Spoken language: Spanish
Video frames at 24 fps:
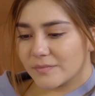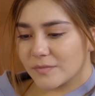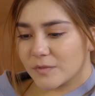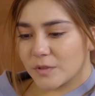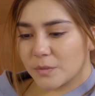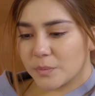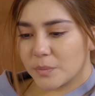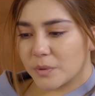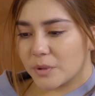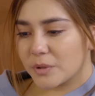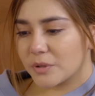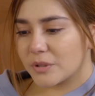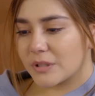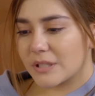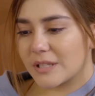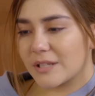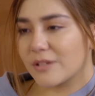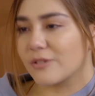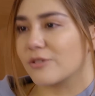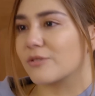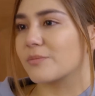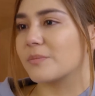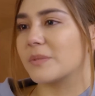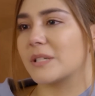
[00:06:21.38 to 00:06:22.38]
No puedo
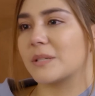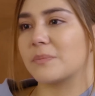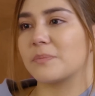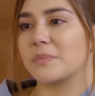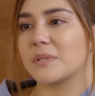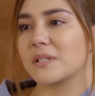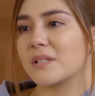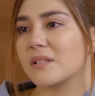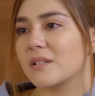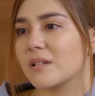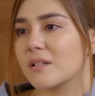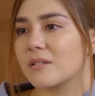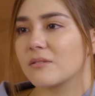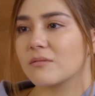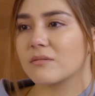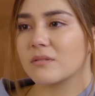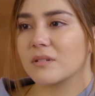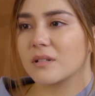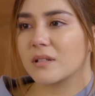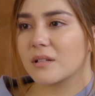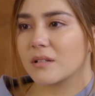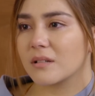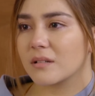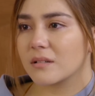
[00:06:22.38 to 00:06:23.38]
ni dormir pensando
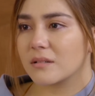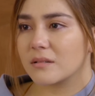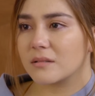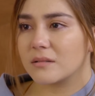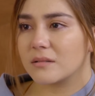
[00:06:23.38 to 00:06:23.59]
en él.